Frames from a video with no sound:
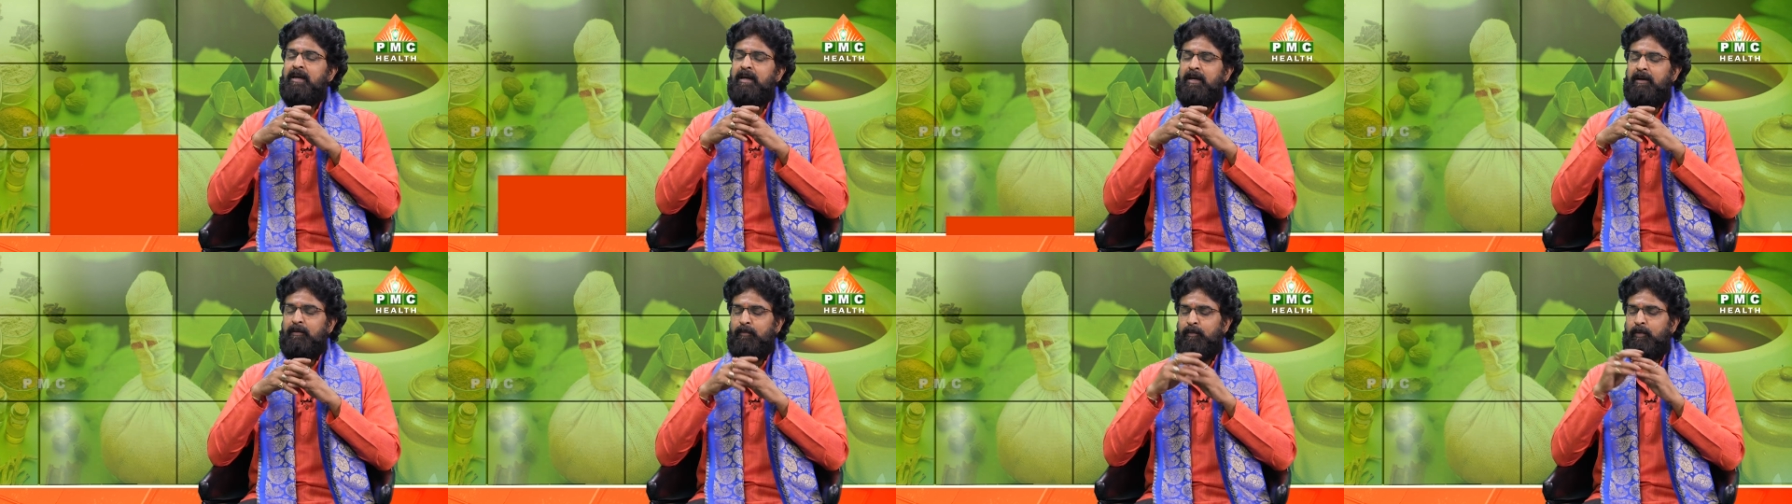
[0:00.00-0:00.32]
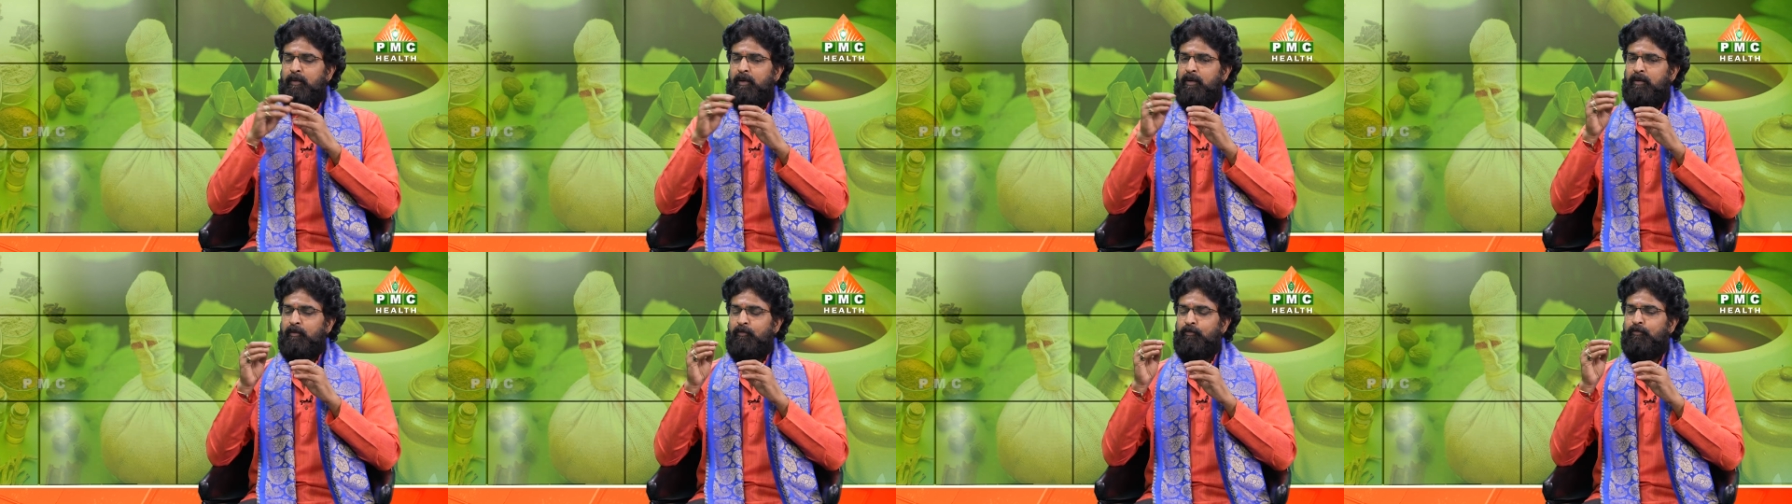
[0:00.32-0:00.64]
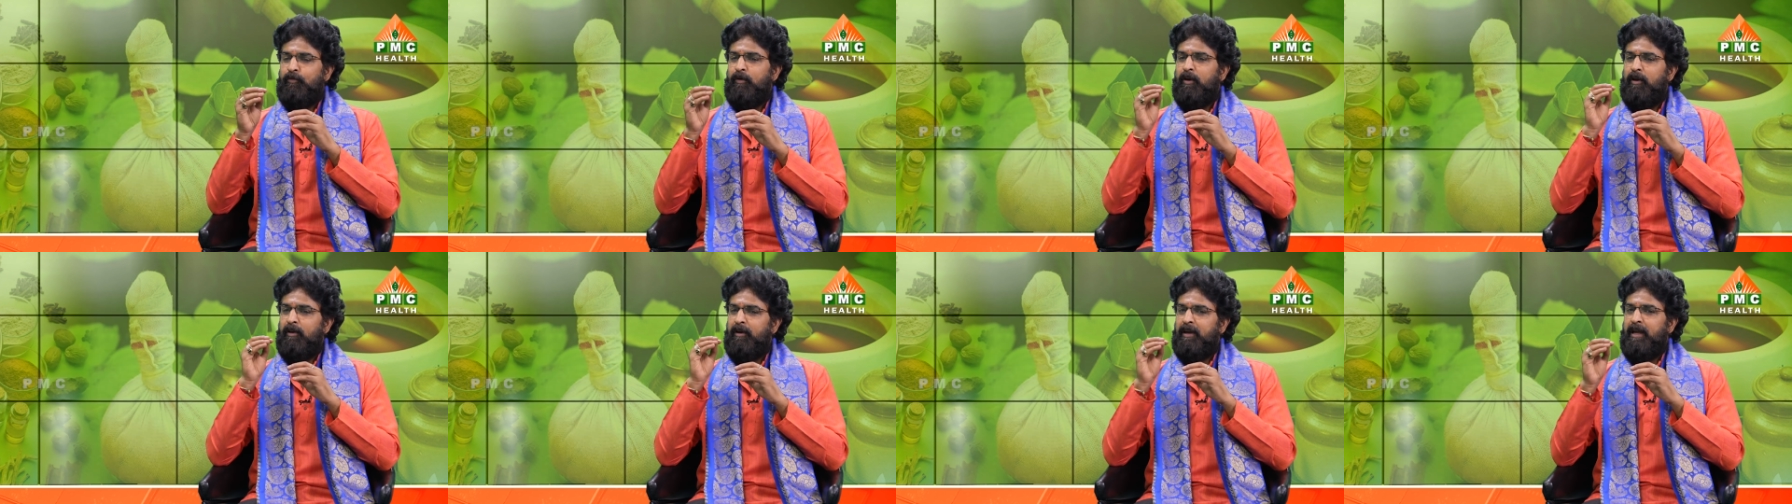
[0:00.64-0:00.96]
ఇప్పుడు
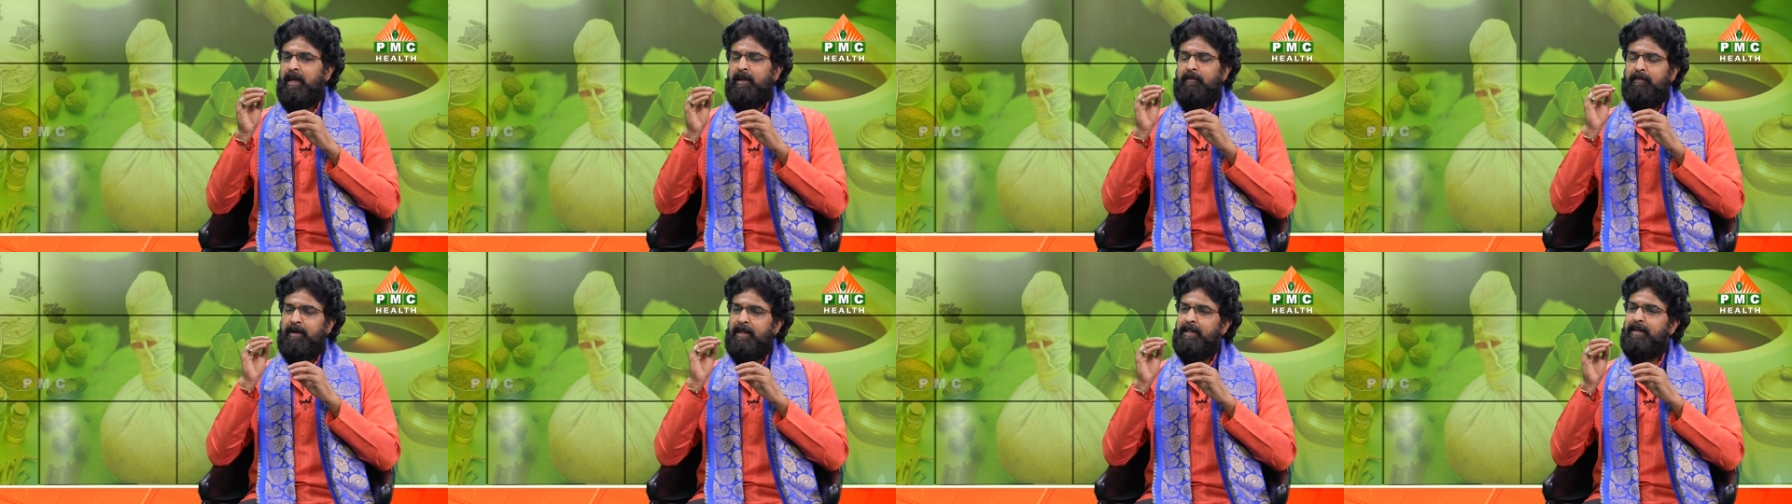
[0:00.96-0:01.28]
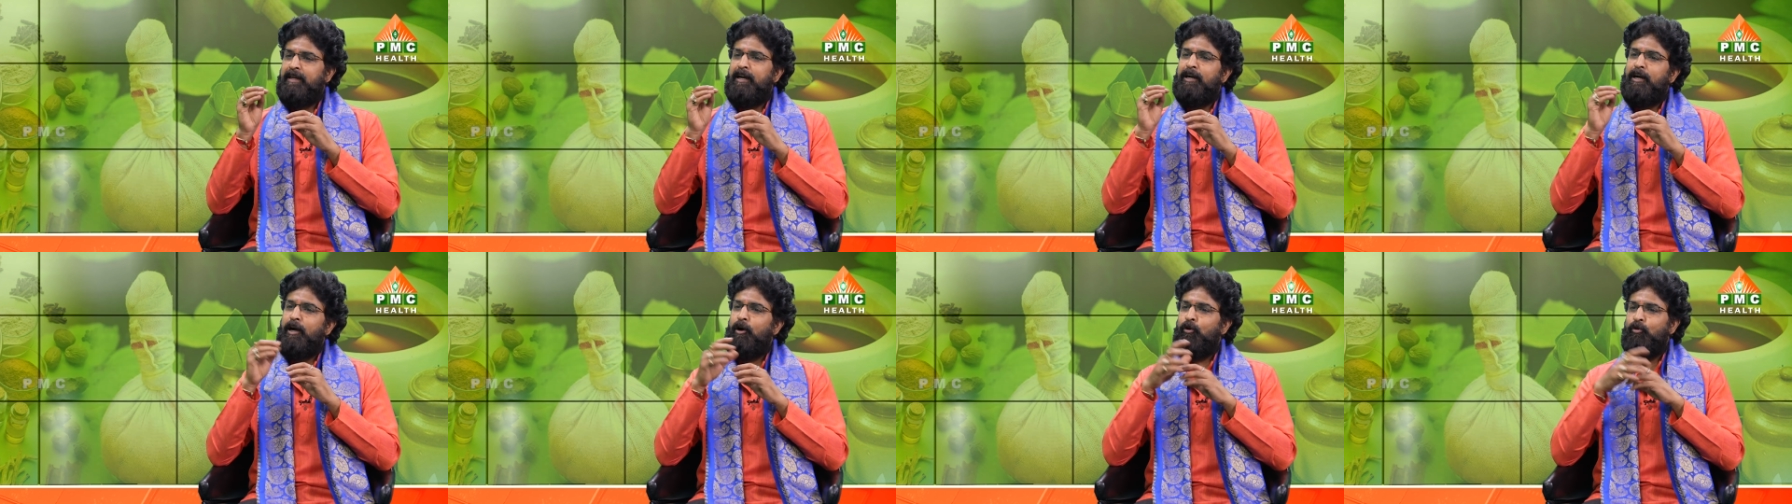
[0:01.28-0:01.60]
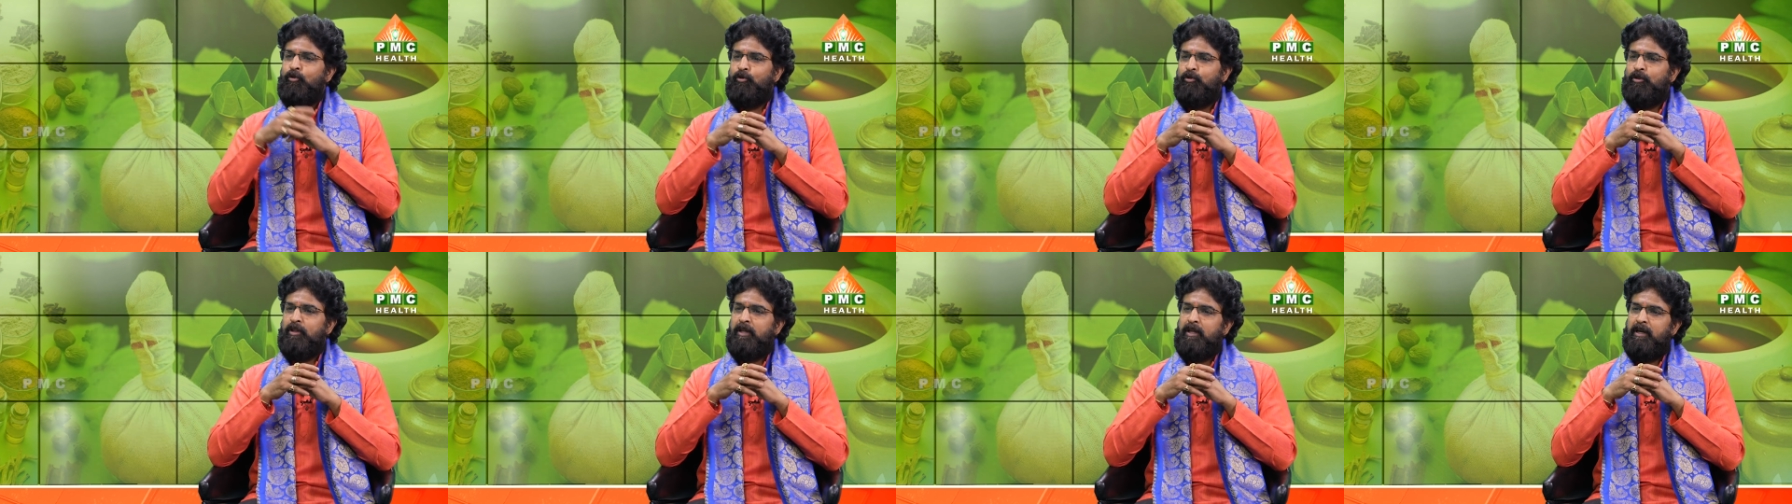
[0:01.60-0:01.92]
నువ్వుల్లో ఏమి అధికంగా
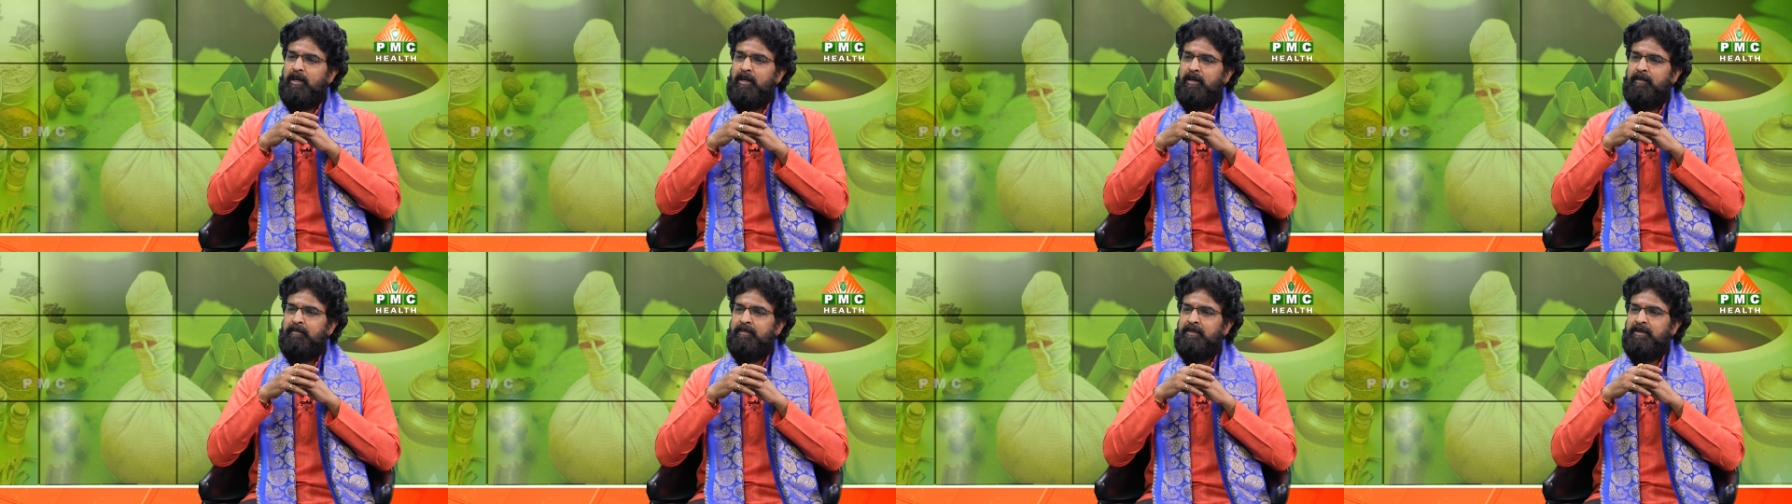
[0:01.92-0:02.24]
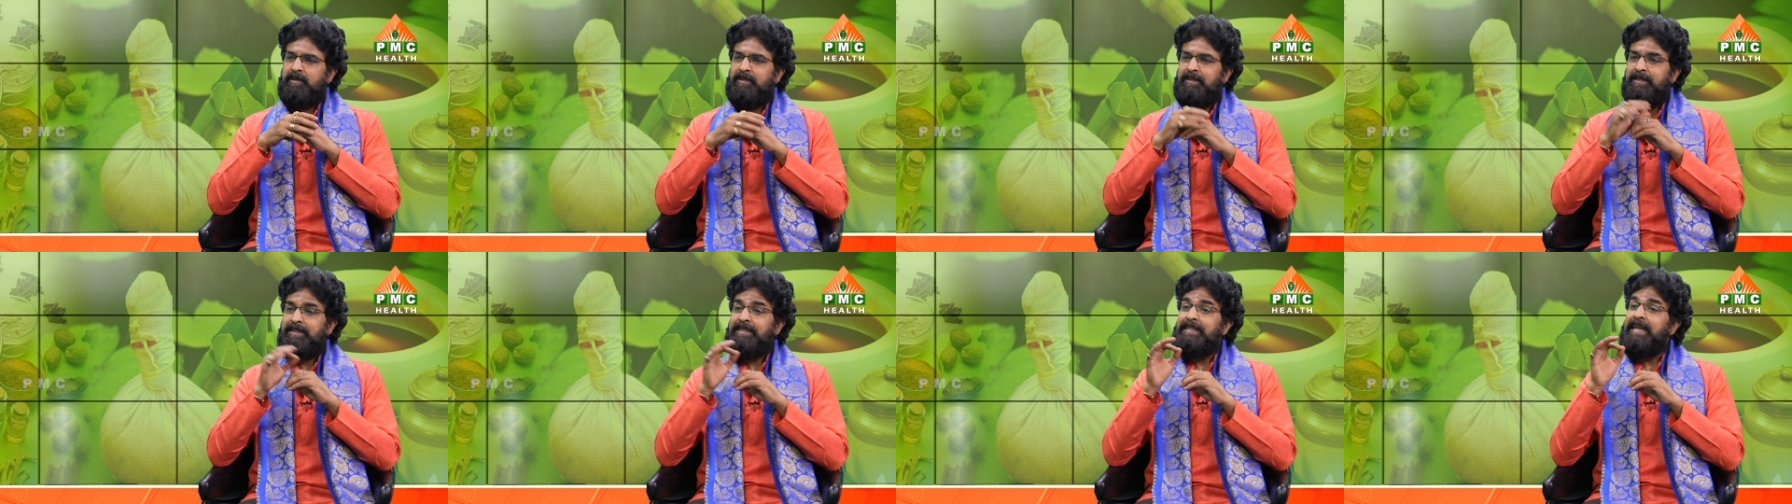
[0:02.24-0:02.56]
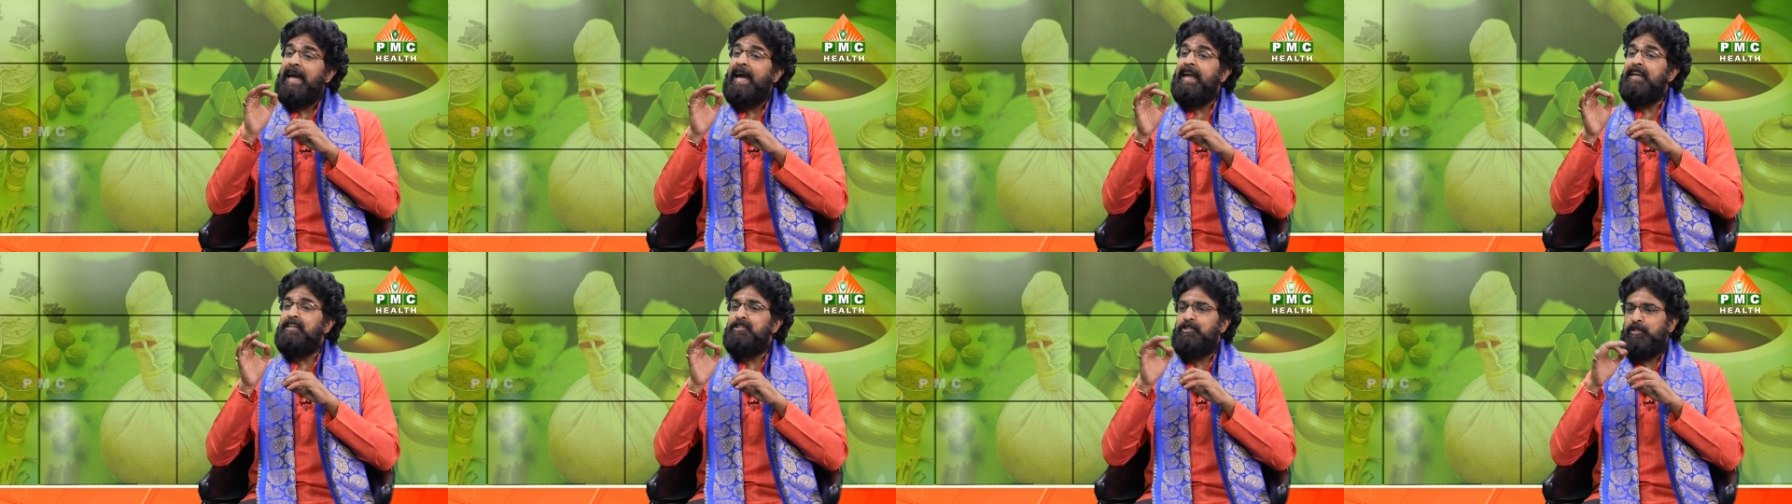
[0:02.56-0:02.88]
ఉంటుంది
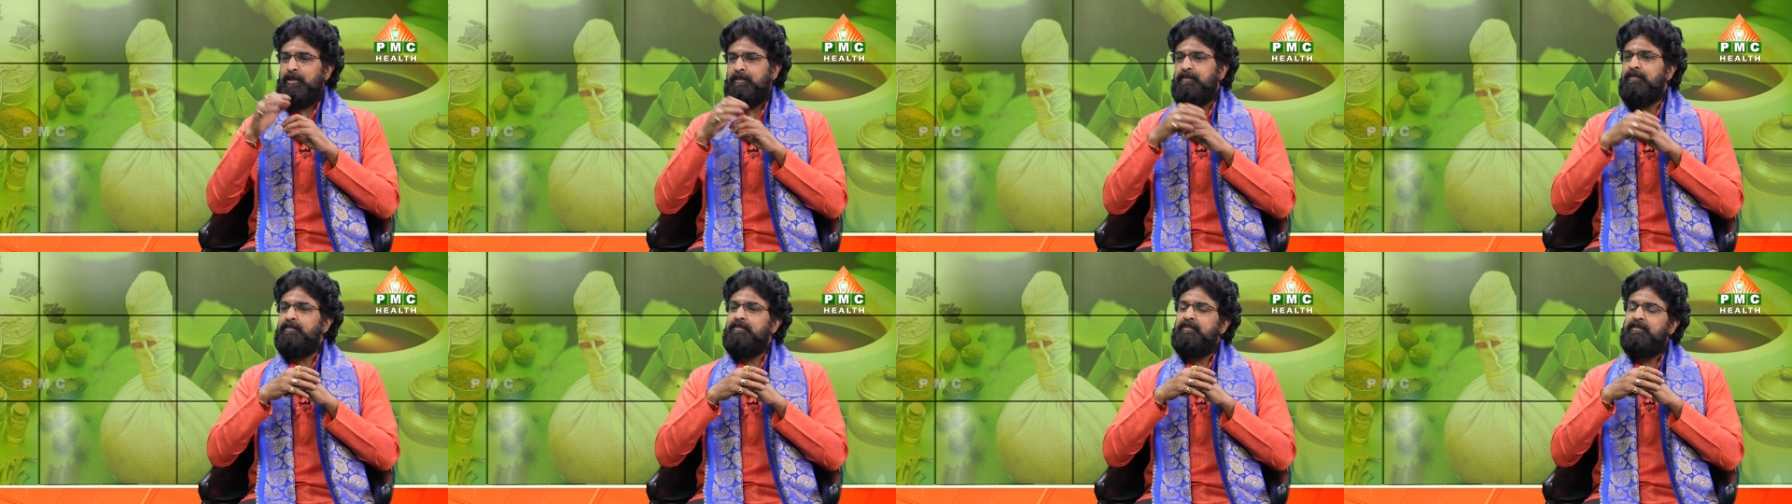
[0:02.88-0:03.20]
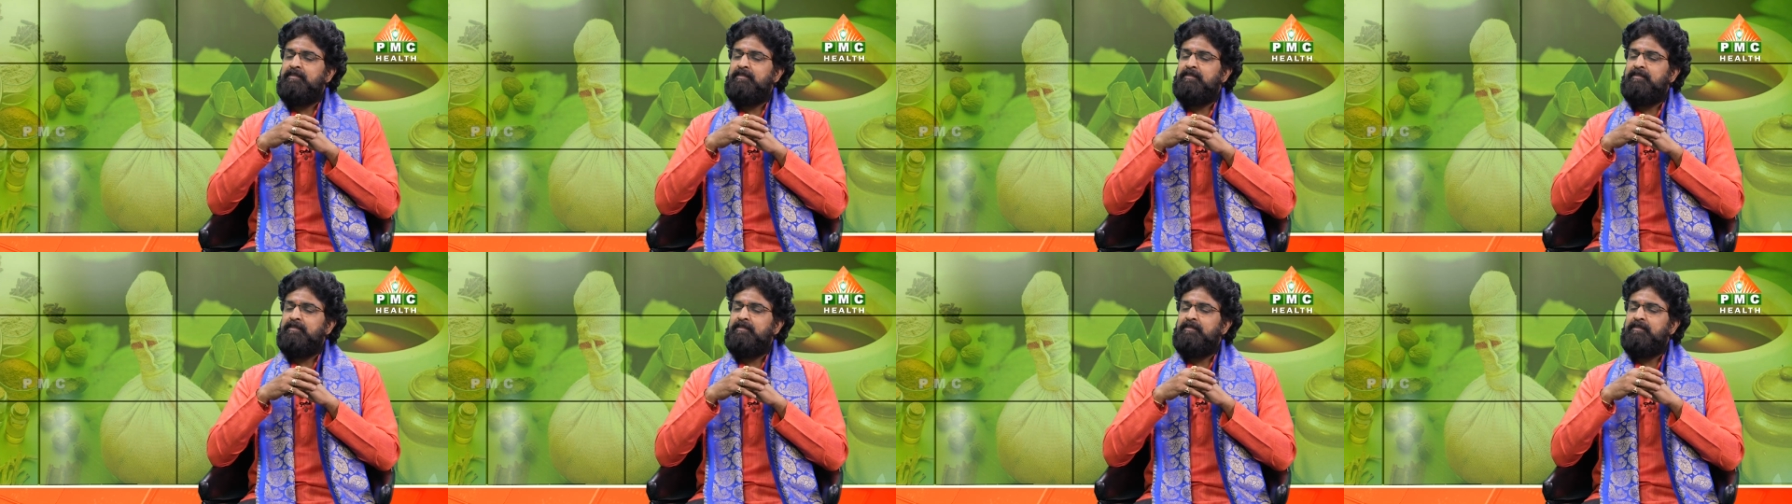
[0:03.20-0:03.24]
కాల్షియం